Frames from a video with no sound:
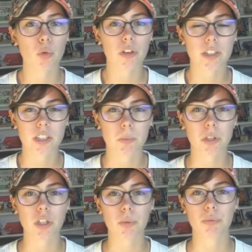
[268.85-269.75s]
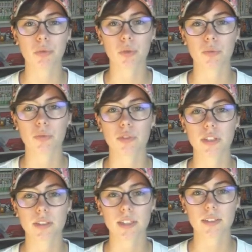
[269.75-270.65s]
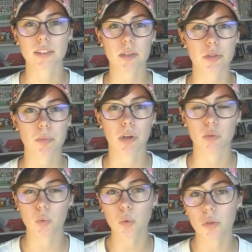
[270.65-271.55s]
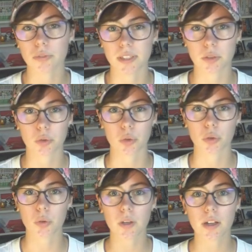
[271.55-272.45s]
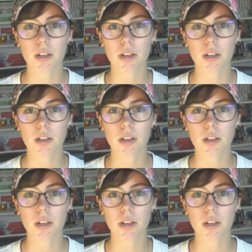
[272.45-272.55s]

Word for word: ouvert d'esprit et puis que vous vous intéressez un petit peu à tout, que vous êtes curieux.